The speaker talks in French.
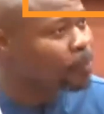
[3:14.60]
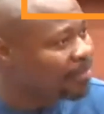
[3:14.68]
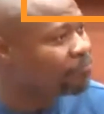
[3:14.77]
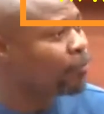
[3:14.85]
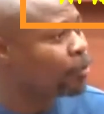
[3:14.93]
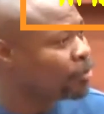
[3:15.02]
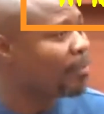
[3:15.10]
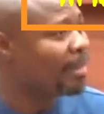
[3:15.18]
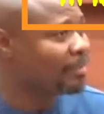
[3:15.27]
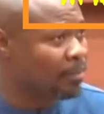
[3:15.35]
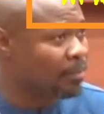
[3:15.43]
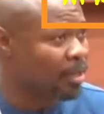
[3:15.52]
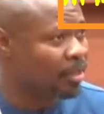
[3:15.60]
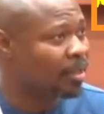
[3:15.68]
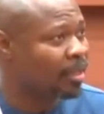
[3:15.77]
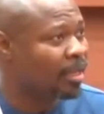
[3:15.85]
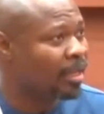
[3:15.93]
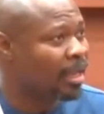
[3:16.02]
fondamentalement,
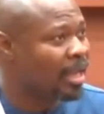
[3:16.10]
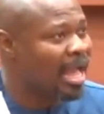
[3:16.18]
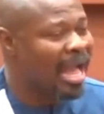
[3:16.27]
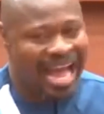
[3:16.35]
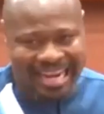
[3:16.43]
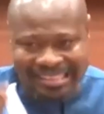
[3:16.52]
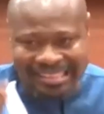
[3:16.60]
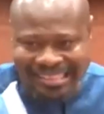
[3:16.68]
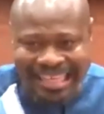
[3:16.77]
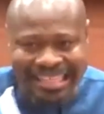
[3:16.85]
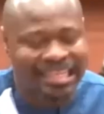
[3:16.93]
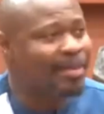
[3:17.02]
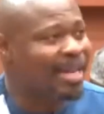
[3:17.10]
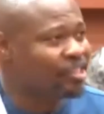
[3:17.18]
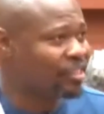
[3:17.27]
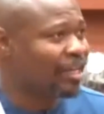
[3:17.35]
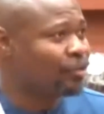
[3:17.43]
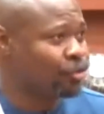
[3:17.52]
à la septième
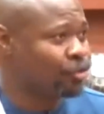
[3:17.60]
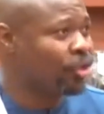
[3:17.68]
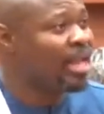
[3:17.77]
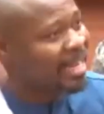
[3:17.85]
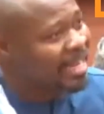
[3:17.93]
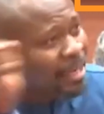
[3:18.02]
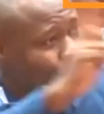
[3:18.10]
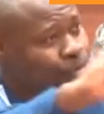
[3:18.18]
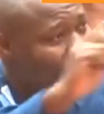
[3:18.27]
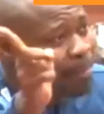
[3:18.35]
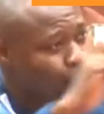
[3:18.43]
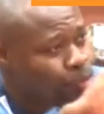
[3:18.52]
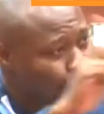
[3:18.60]
législature, il n'y aura plus de